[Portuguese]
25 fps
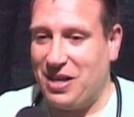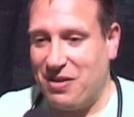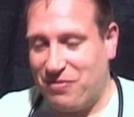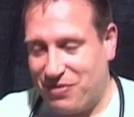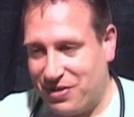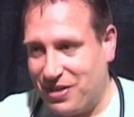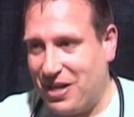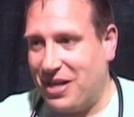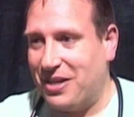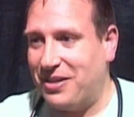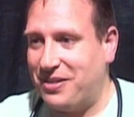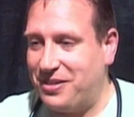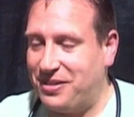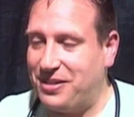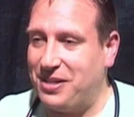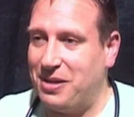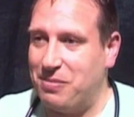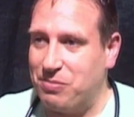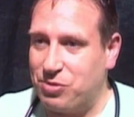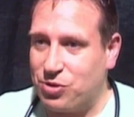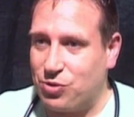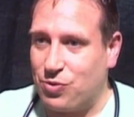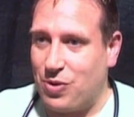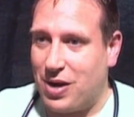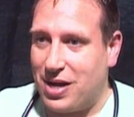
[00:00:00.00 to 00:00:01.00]
É verdade,
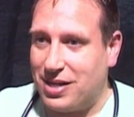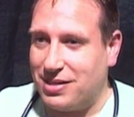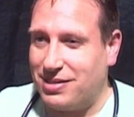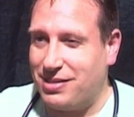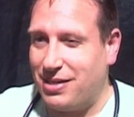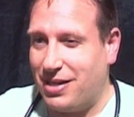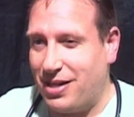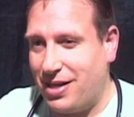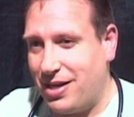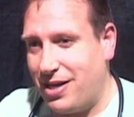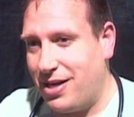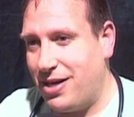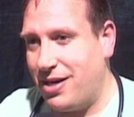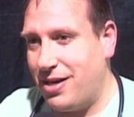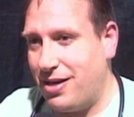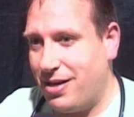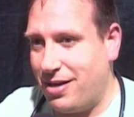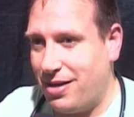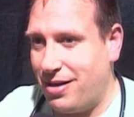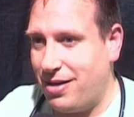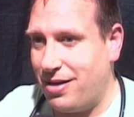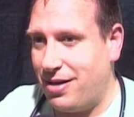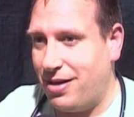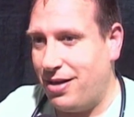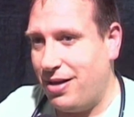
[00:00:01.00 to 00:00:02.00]
estamos quase
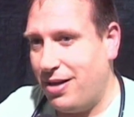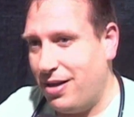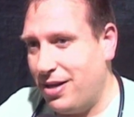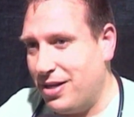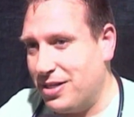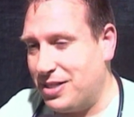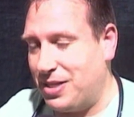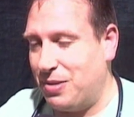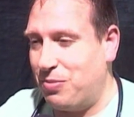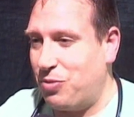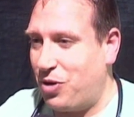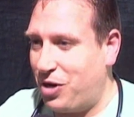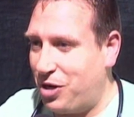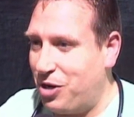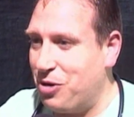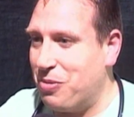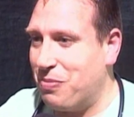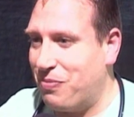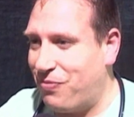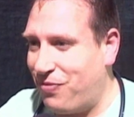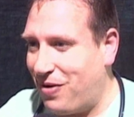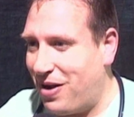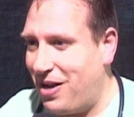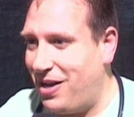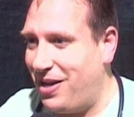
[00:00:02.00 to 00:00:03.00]
a, se a memória não
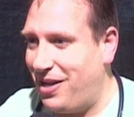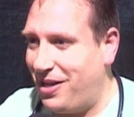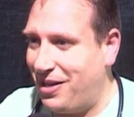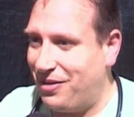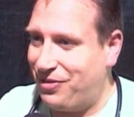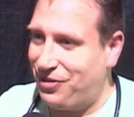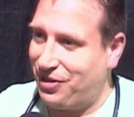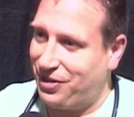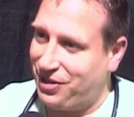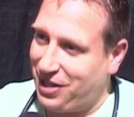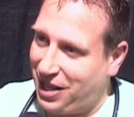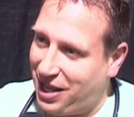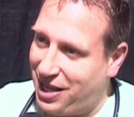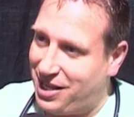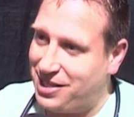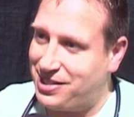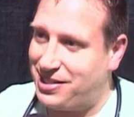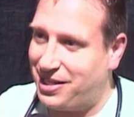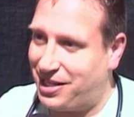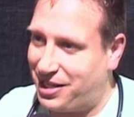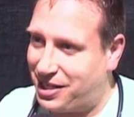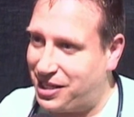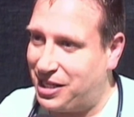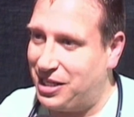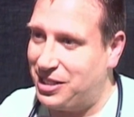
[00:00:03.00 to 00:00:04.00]
me falha, entre
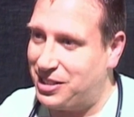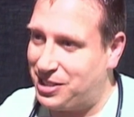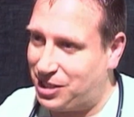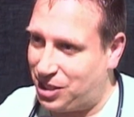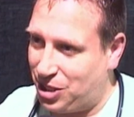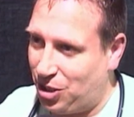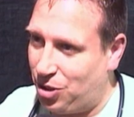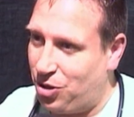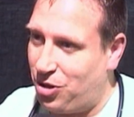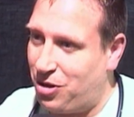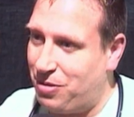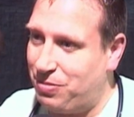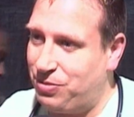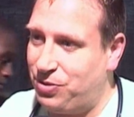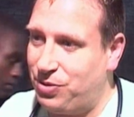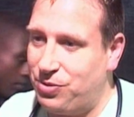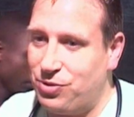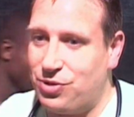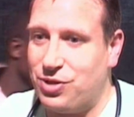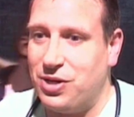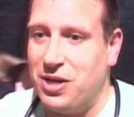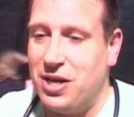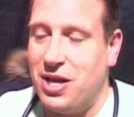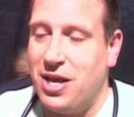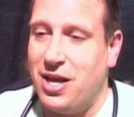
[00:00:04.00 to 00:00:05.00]
10 a 15
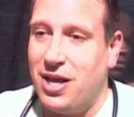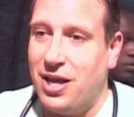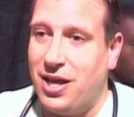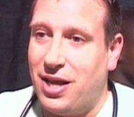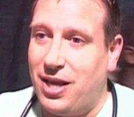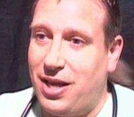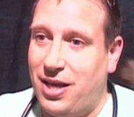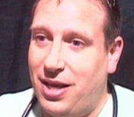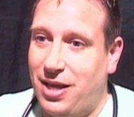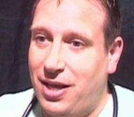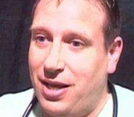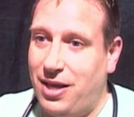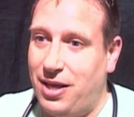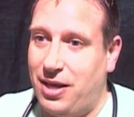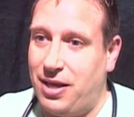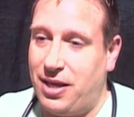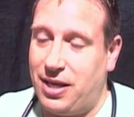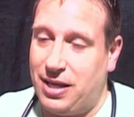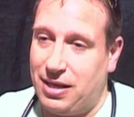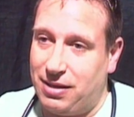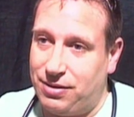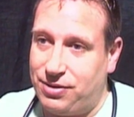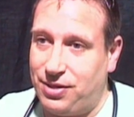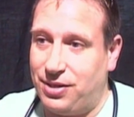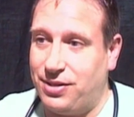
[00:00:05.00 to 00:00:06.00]
quilómetros,
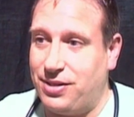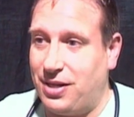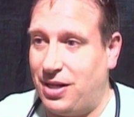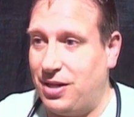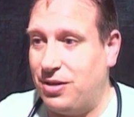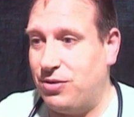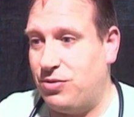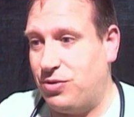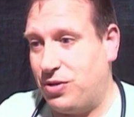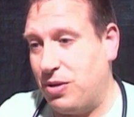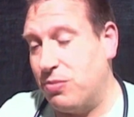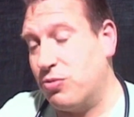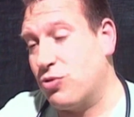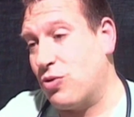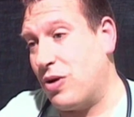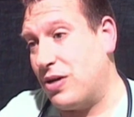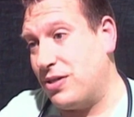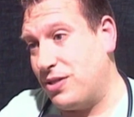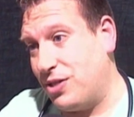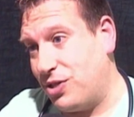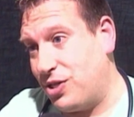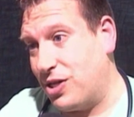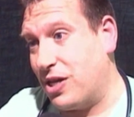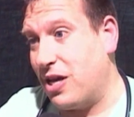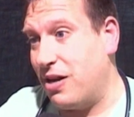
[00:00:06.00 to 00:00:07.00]
Uh, entretanto, estamos
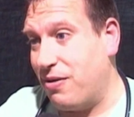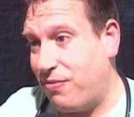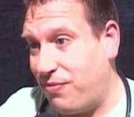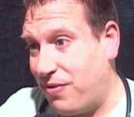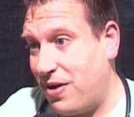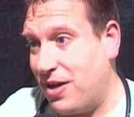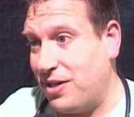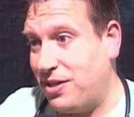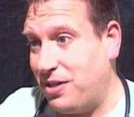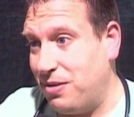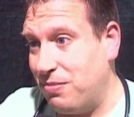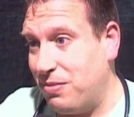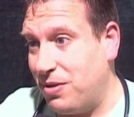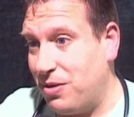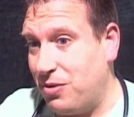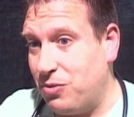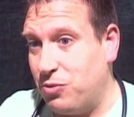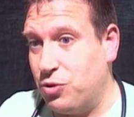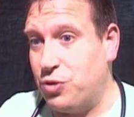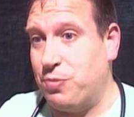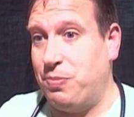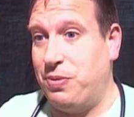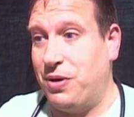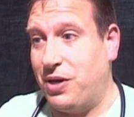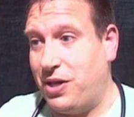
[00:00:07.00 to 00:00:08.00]
quase a chegar a Fátima,
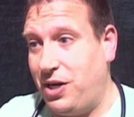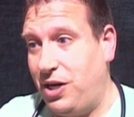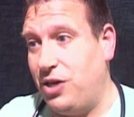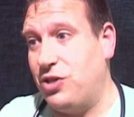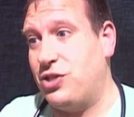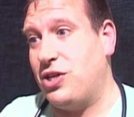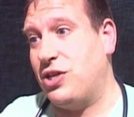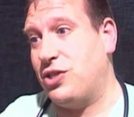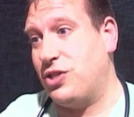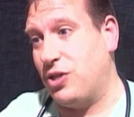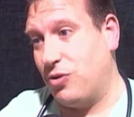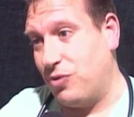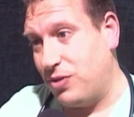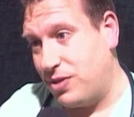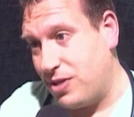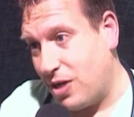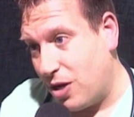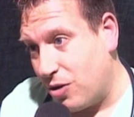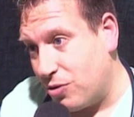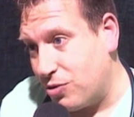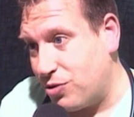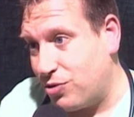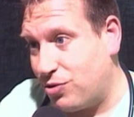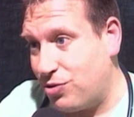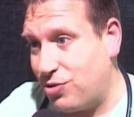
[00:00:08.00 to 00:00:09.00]
os peregrinos já estão
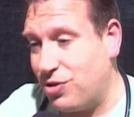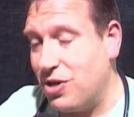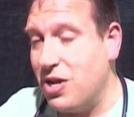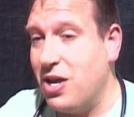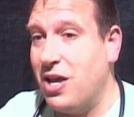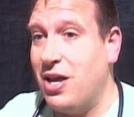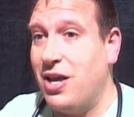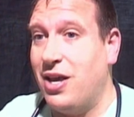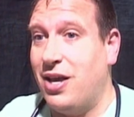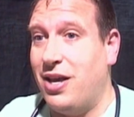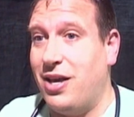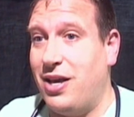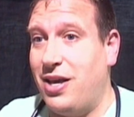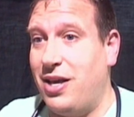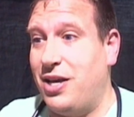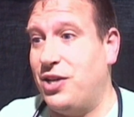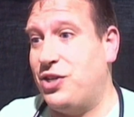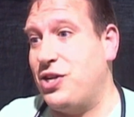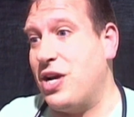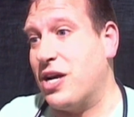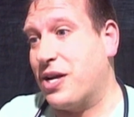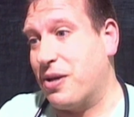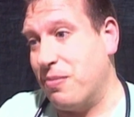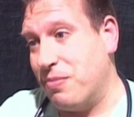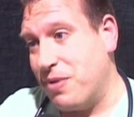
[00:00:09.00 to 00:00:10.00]
exaustos, uh,
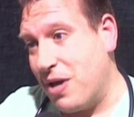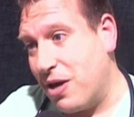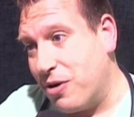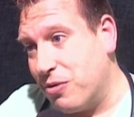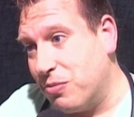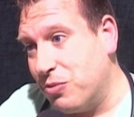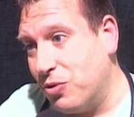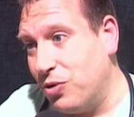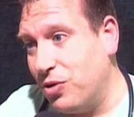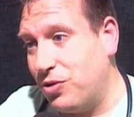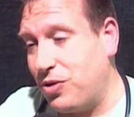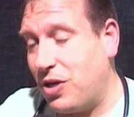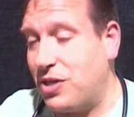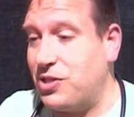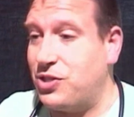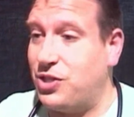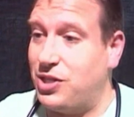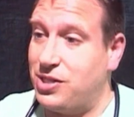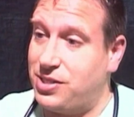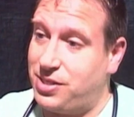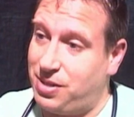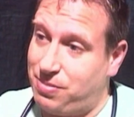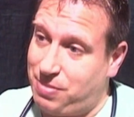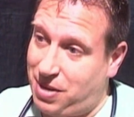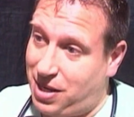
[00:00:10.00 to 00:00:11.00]
já caminharam muito, a
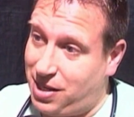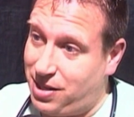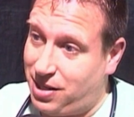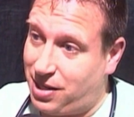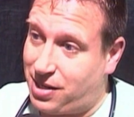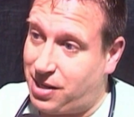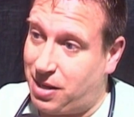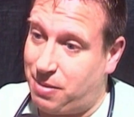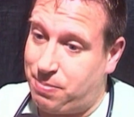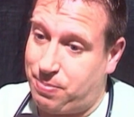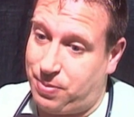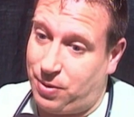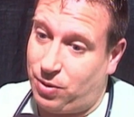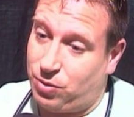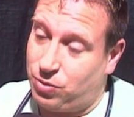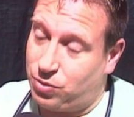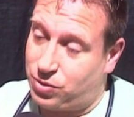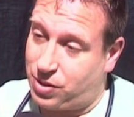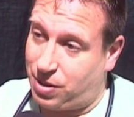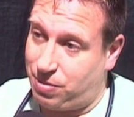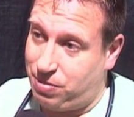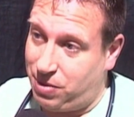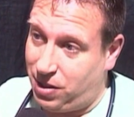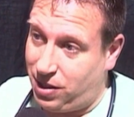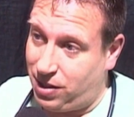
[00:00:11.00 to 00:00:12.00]
assistência médica pelo
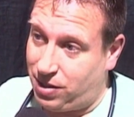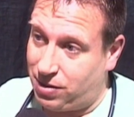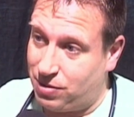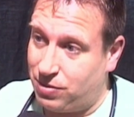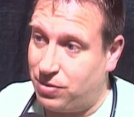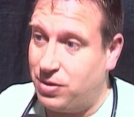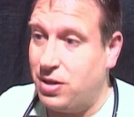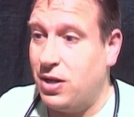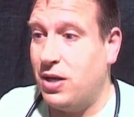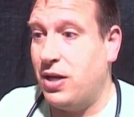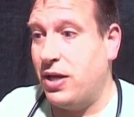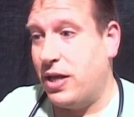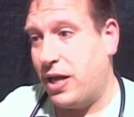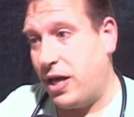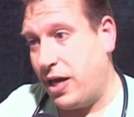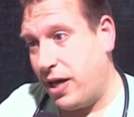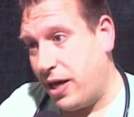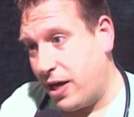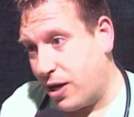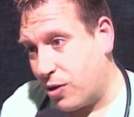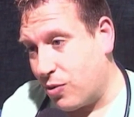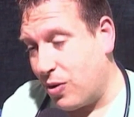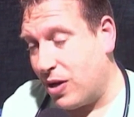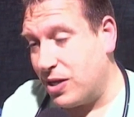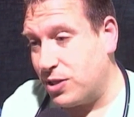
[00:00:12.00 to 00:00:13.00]
caminho
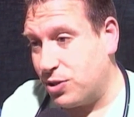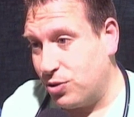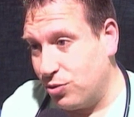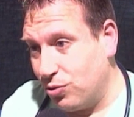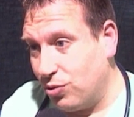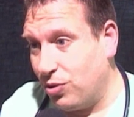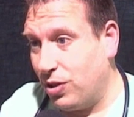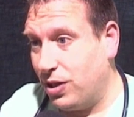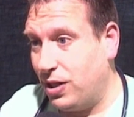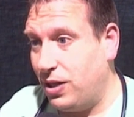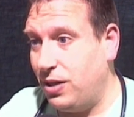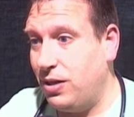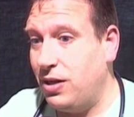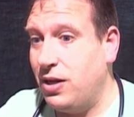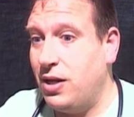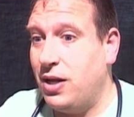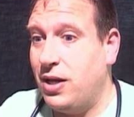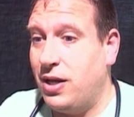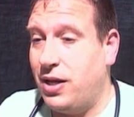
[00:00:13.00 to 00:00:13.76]
é quase nula.